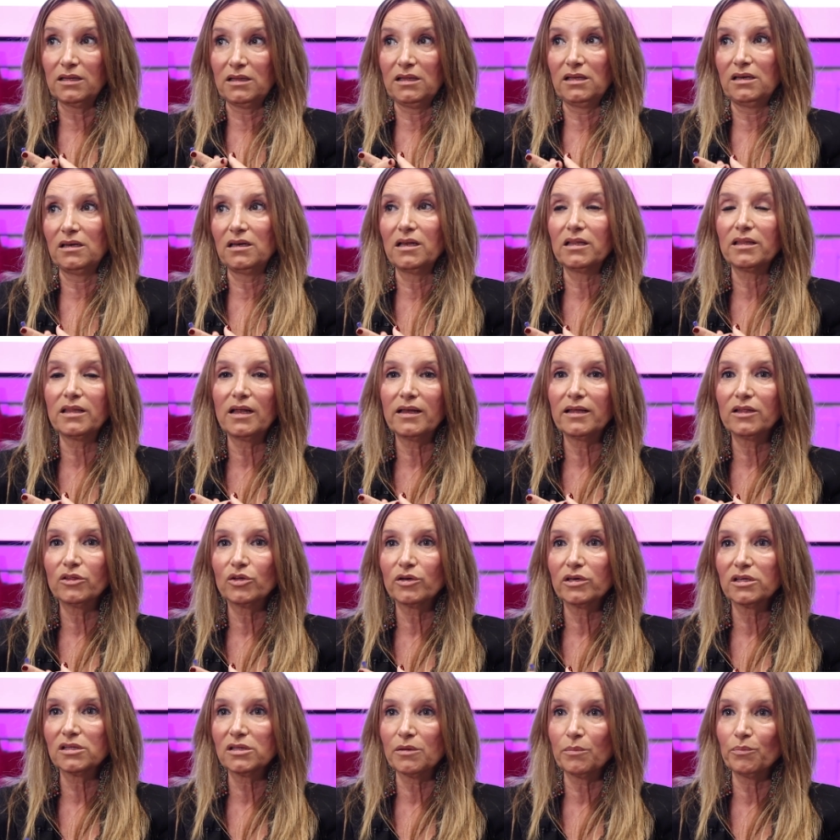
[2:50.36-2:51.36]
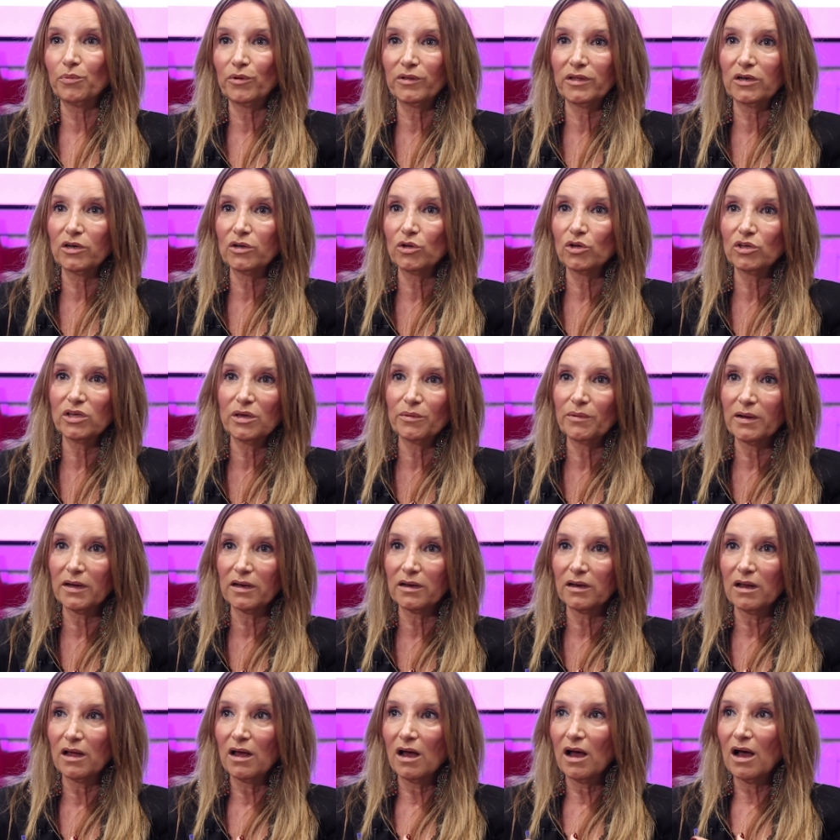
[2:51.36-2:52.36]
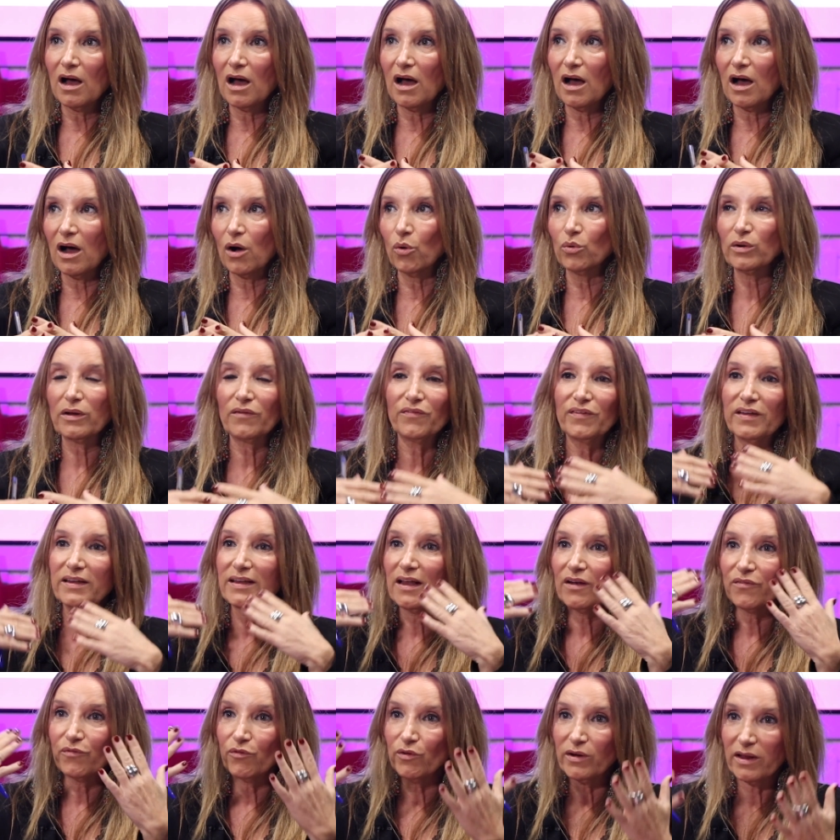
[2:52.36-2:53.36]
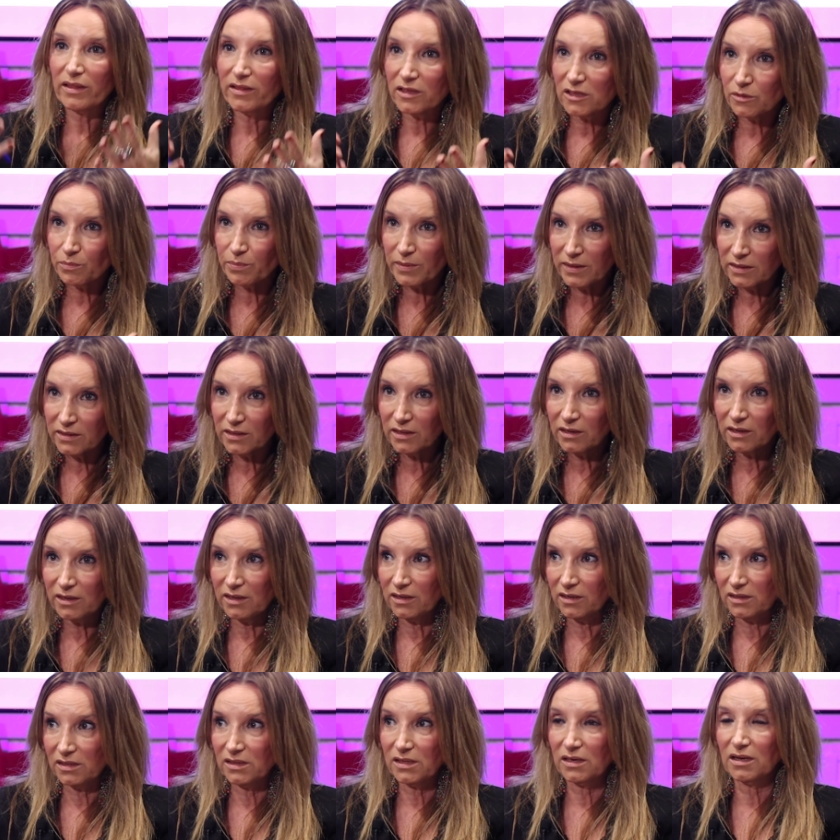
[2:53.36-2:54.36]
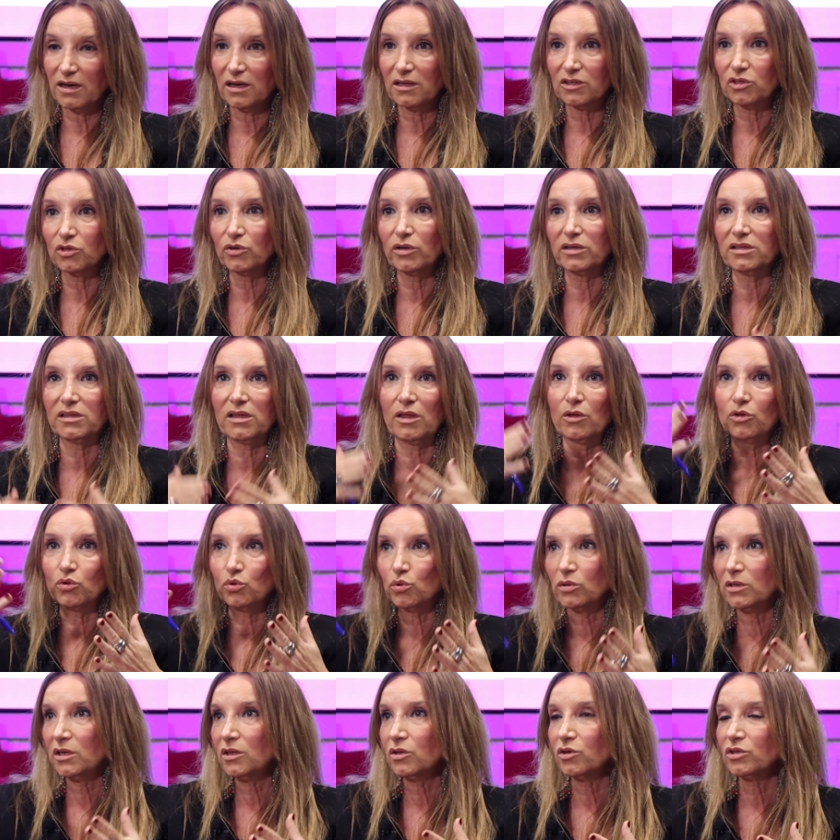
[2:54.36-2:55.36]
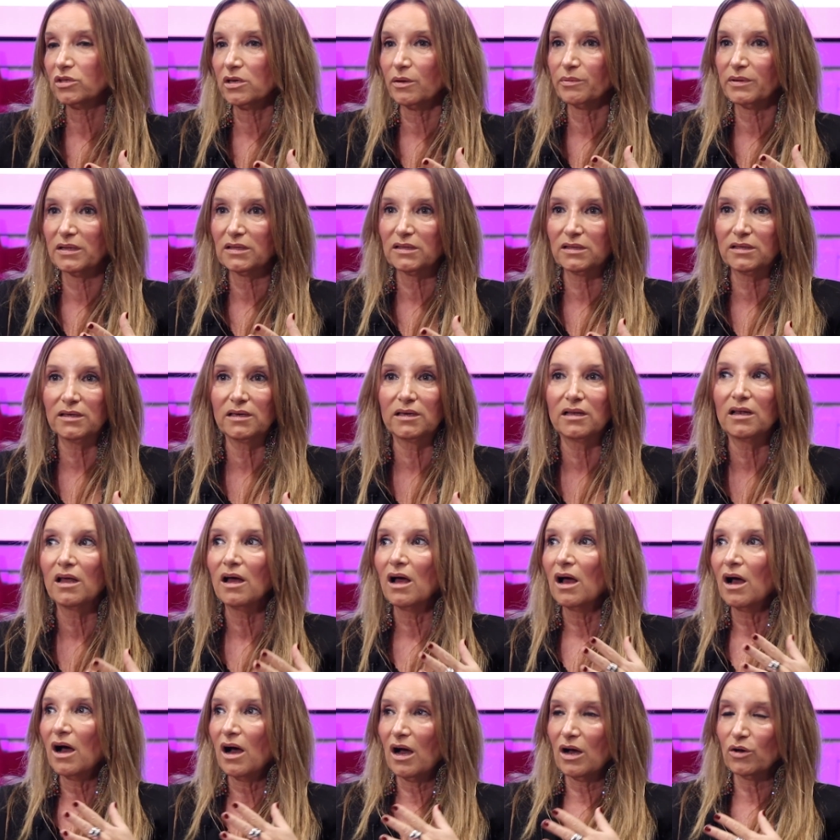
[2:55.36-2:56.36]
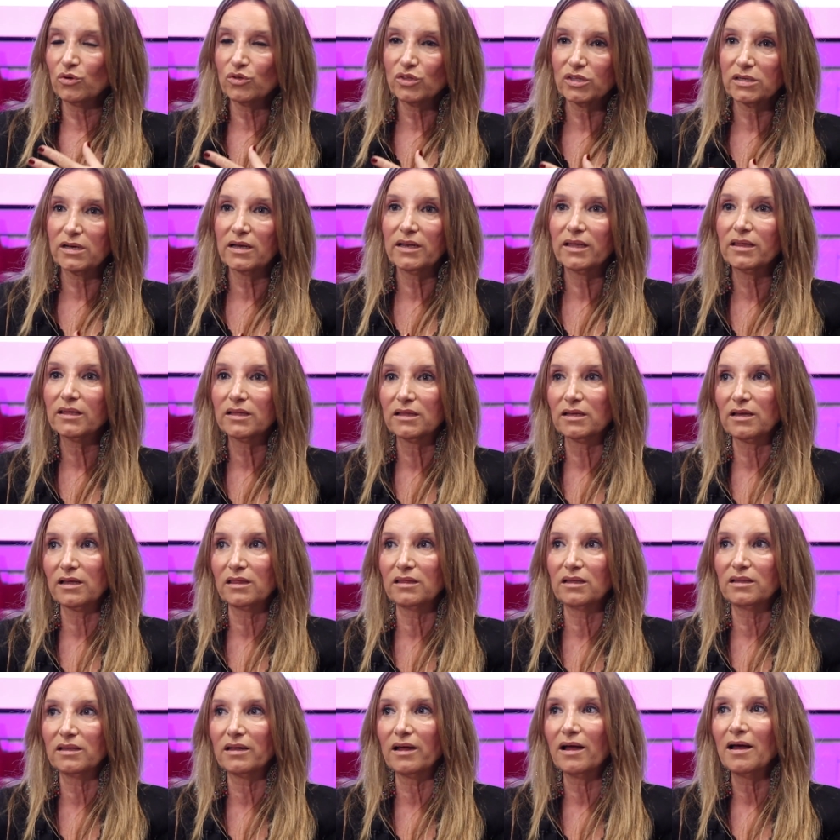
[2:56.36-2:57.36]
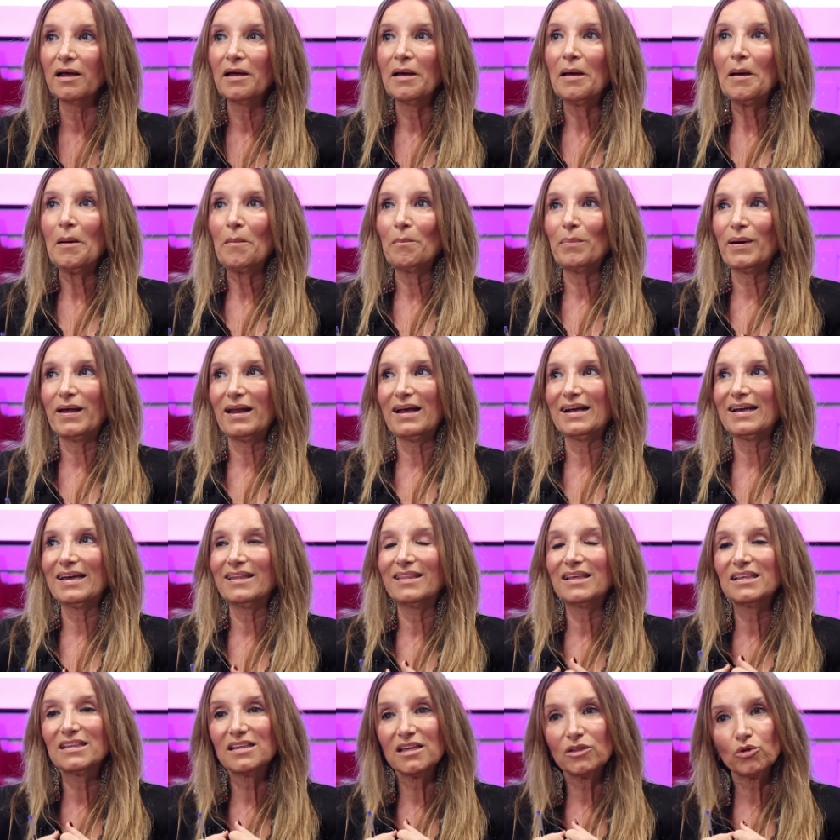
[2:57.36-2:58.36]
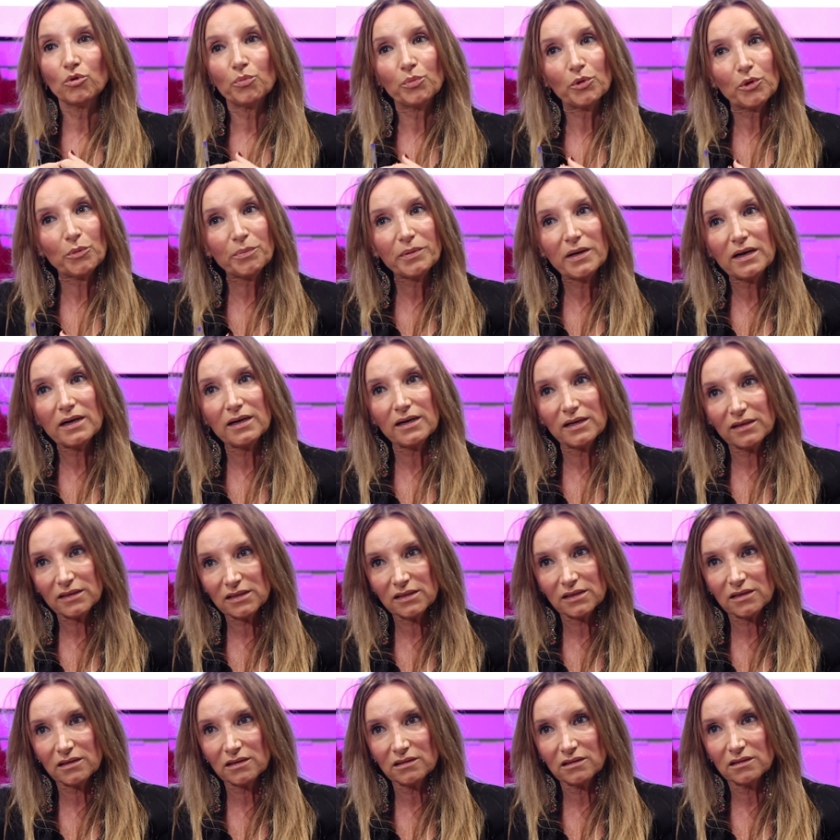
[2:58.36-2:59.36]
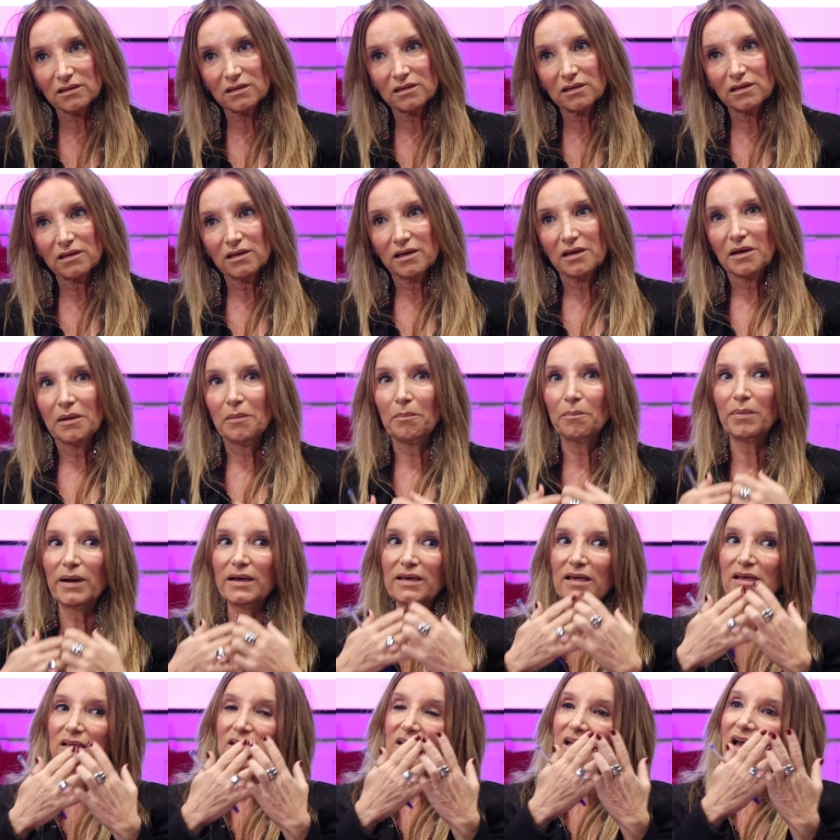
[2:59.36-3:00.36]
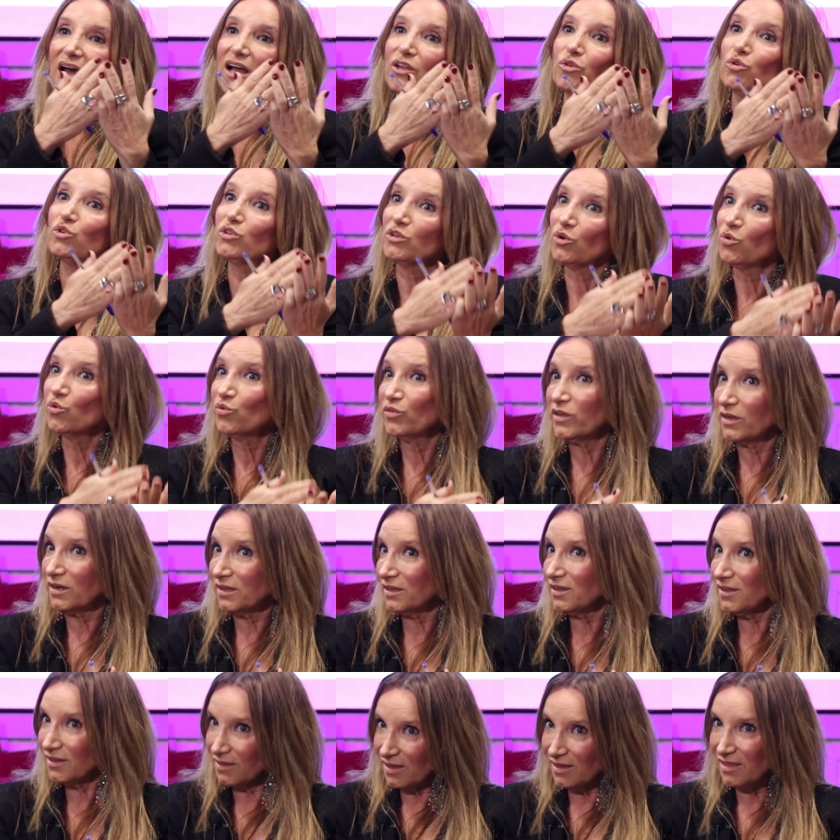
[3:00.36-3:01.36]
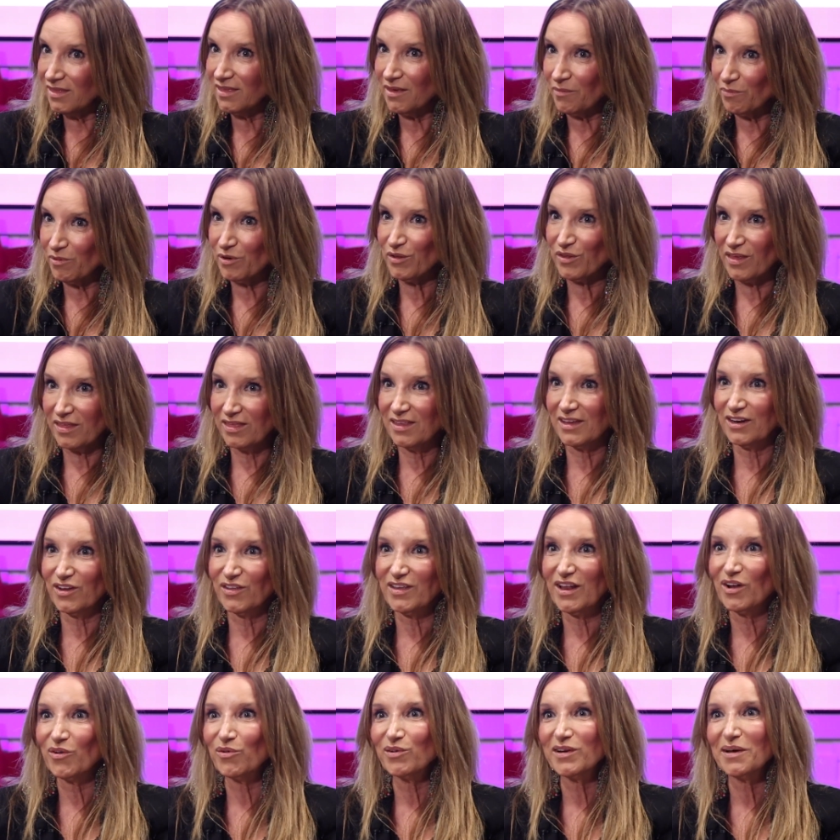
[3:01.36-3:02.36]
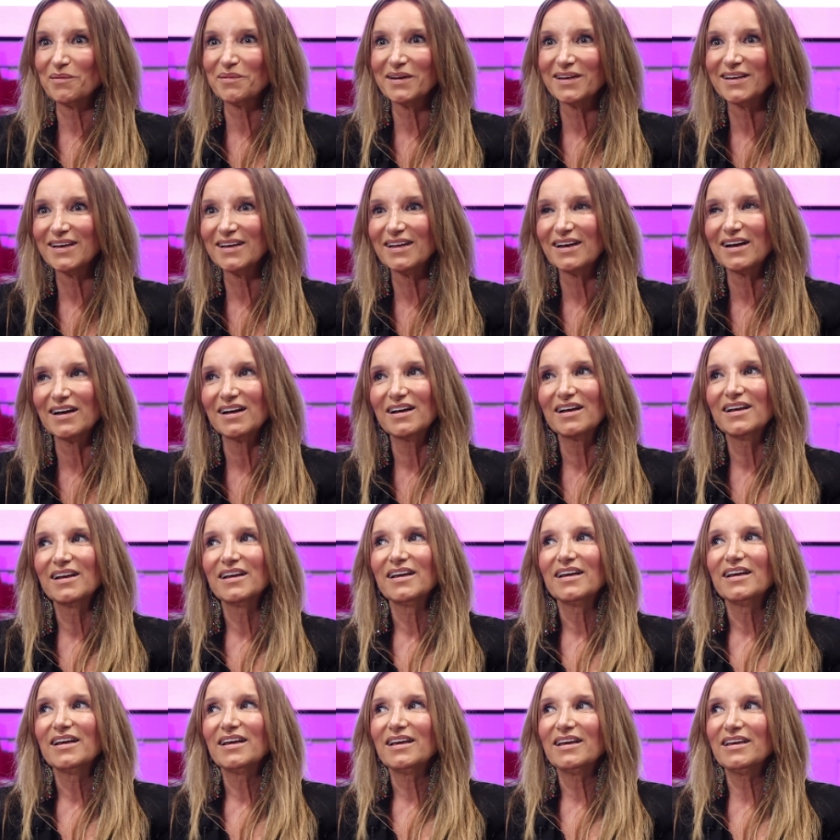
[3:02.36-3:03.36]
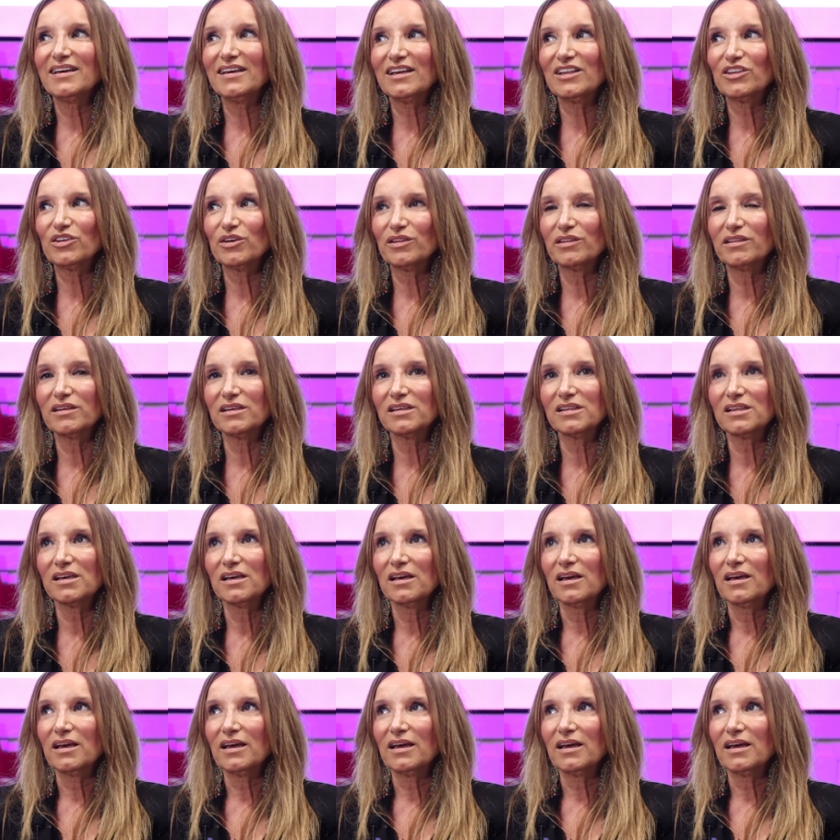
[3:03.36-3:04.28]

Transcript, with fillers: Retener el talento es poderlo llevar a una filial fuera de España, en este caso a Estados Unidos, a Brasil, a Australia, etcétera, etcétera, para que desde tu propia casa vayas a tu segunda residencia, por decirlo de alguna manera, y entonces